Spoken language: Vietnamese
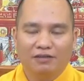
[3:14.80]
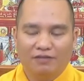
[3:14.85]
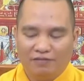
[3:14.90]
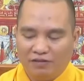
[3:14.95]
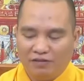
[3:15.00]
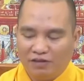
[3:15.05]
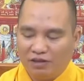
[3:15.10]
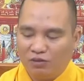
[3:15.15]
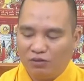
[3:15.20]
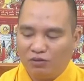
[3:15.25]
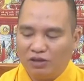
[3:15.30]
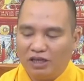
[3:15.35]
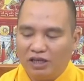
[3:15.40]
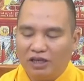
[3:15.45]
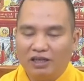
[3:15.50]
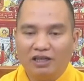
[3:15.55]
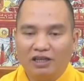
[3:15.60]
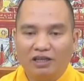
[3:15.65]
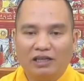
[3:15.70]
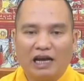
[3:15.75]
vừa tụng
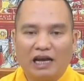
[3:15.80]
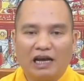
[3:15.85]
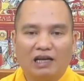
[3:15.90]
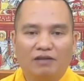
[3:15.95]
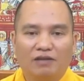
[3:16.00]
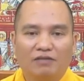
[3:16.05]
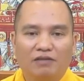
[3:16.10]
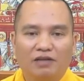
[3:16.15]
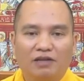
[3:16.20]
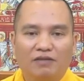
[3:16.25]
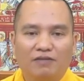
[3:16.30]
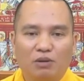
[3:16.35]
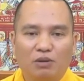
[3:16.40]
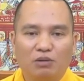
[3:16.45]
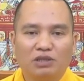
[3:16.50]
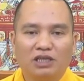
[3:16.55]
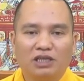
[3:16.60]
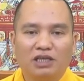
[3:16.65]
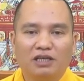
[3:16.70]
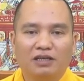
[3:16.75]
kinh địa tạng lại vừa
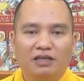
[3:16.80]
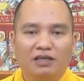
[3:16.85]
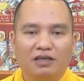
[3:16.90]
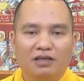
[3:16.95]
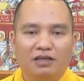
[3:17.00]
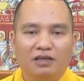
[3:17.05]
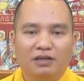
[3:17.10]
phóng sinh